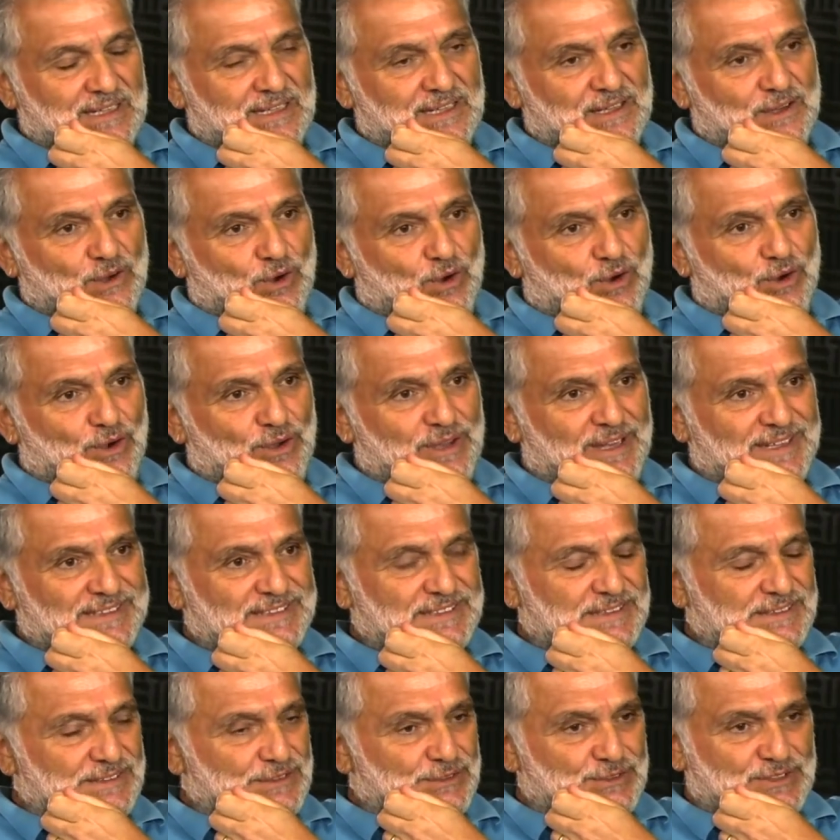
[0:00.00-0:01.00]
e, o
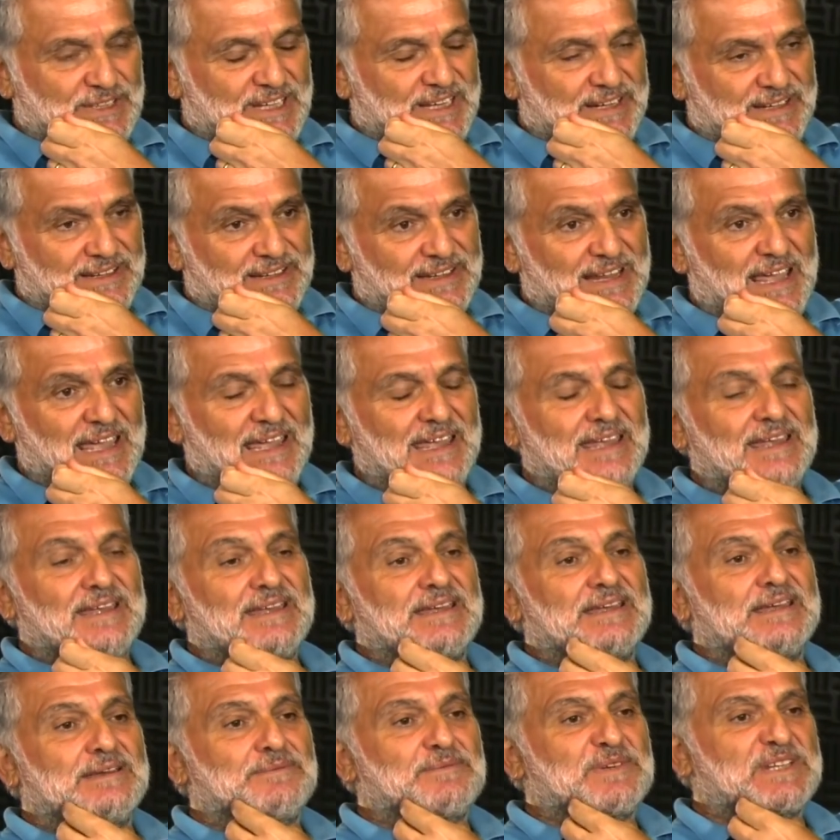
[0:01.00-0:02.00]
yazı
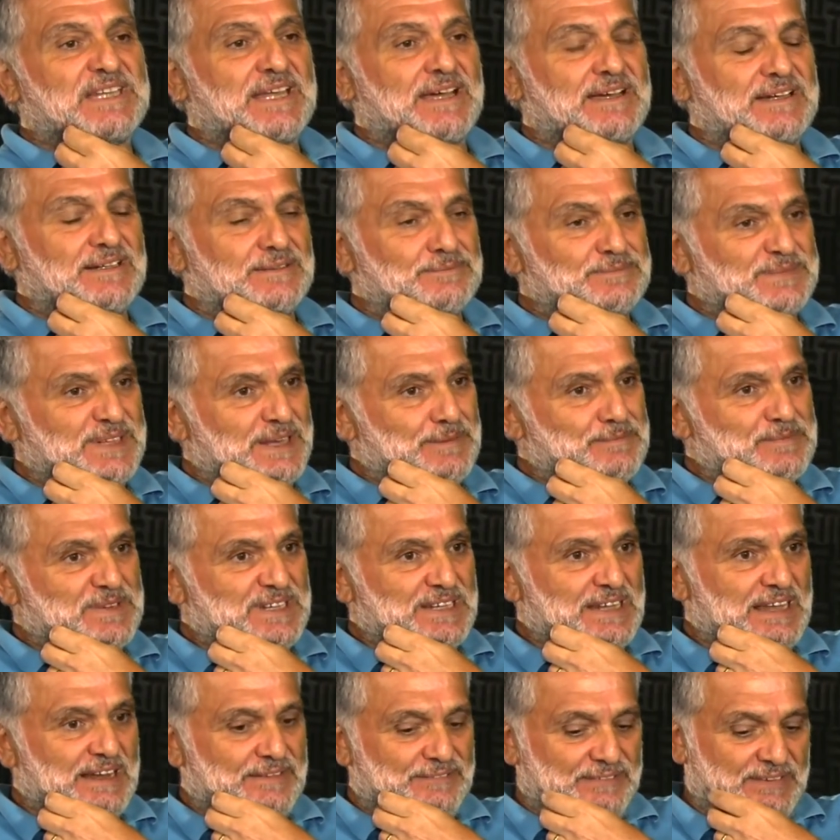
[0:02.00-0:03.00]
üzerine e, bir takım
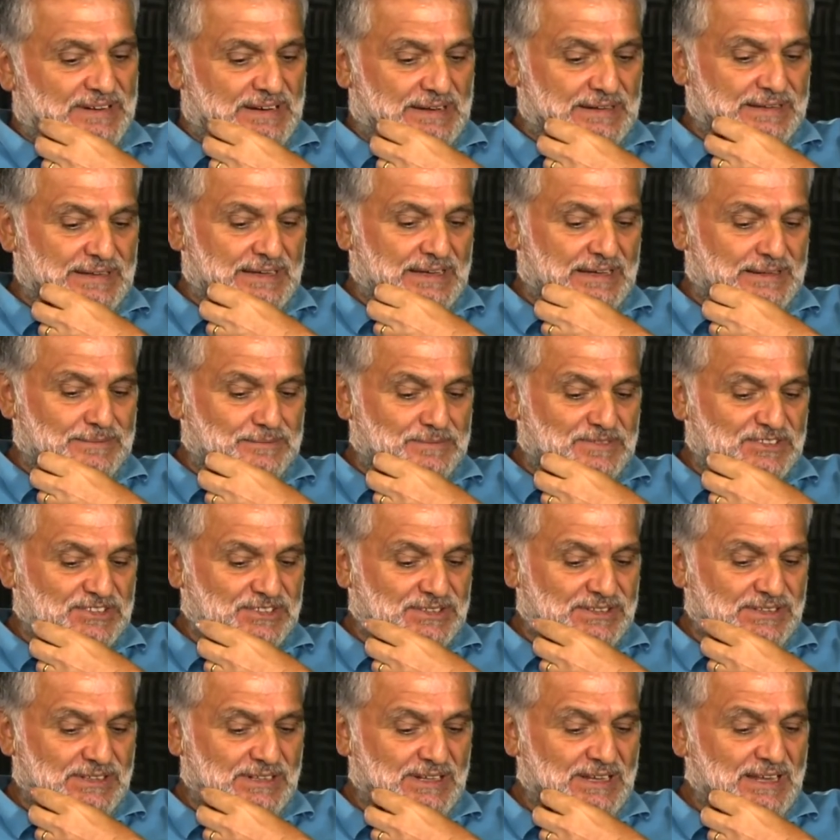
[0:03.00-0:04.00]
tepkiler falan
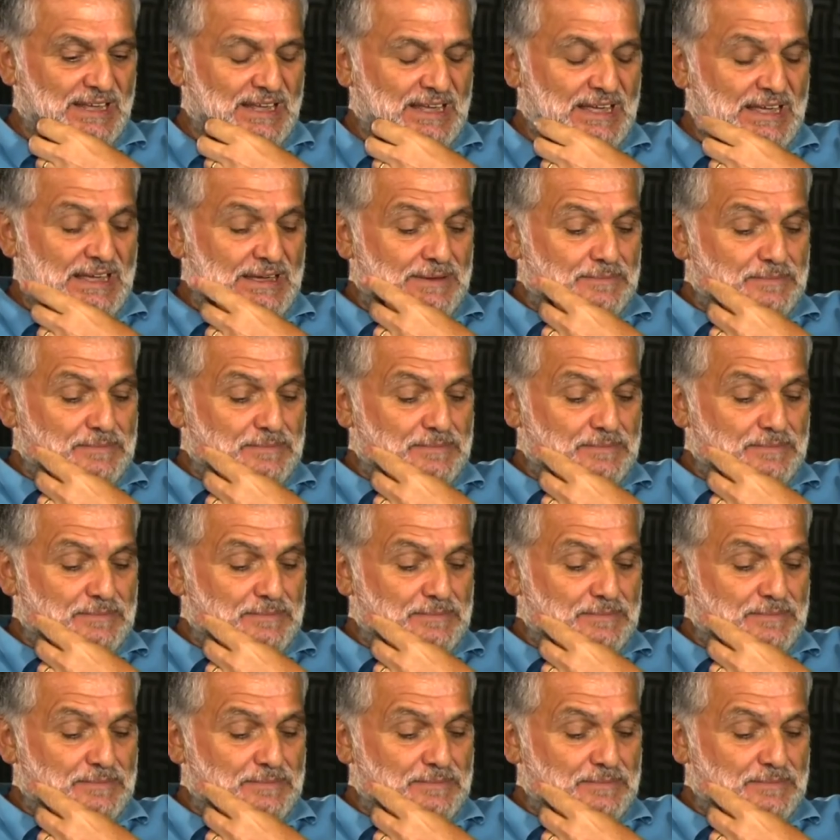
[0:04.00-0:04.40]
gelmişti.